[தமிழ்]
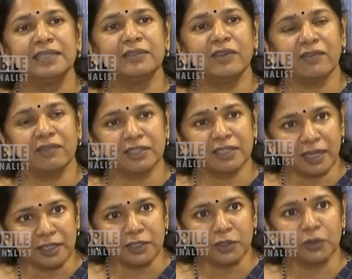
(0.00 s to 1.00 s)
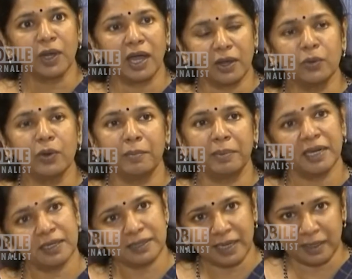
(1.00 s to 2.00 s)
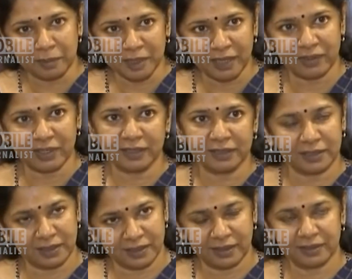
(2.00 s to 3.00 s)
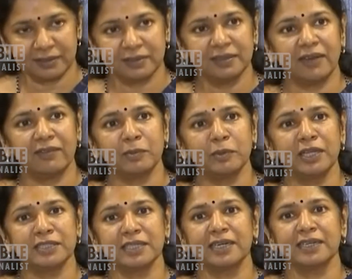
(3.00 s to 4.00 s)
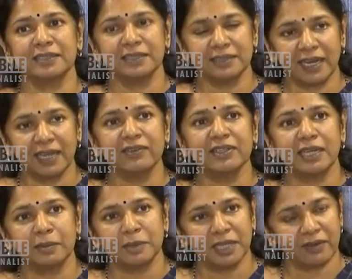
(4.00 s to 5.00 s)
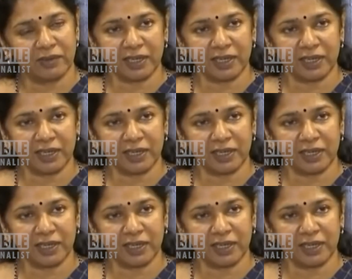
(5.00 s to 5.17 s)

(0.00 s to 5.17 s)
இதுவே வந்து கண்டினியூ ஆகும் அப்படின்னு தளபதி அவர்கள் திராவிட முன்னேற்ற கழகத்தின் தலைவர் தளபதி